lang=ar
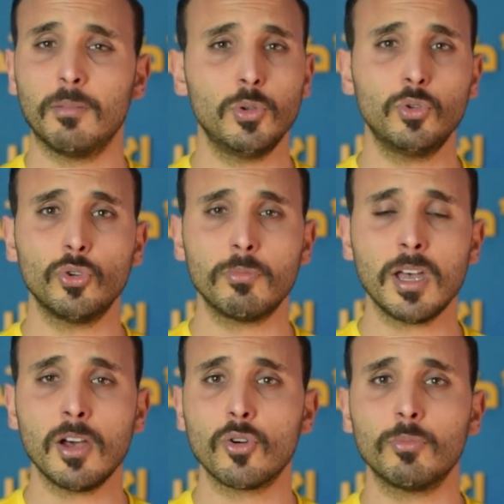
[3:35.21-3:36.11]
بدون
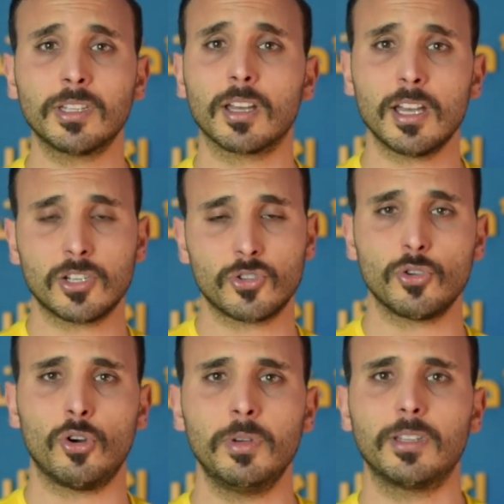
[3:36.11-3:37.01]
ما وما تلقاش
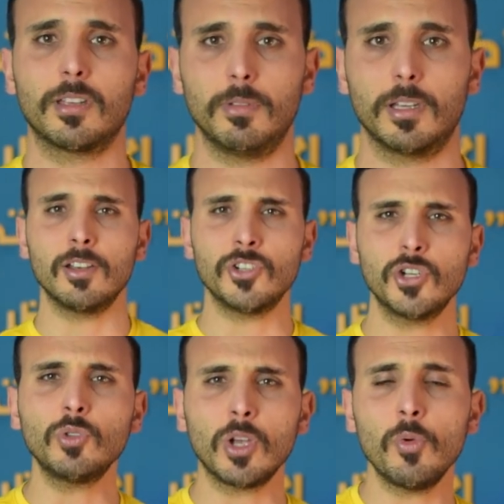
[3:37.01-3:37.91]
صعوبات كبيره
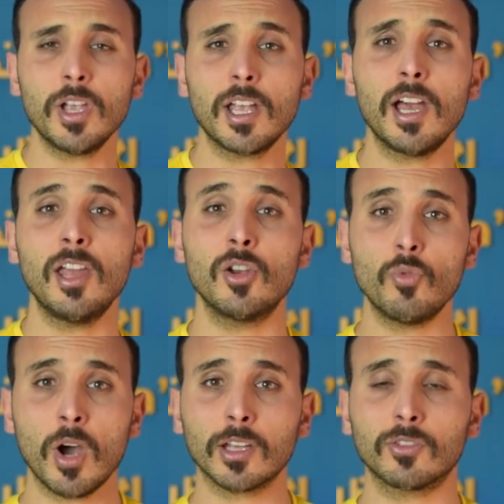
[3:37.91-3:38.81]
نجيو تويكا
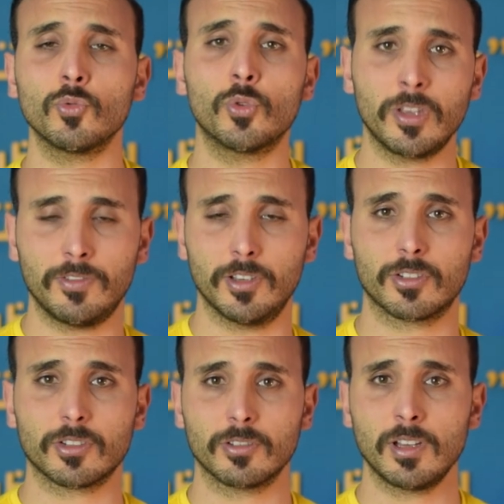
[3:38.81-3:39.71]
للوقت
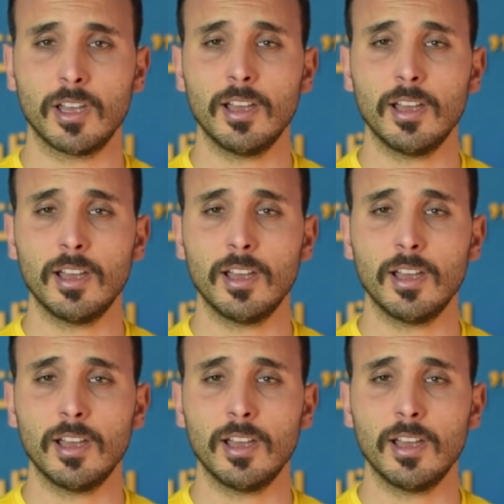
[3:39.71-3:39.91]
وكيفاش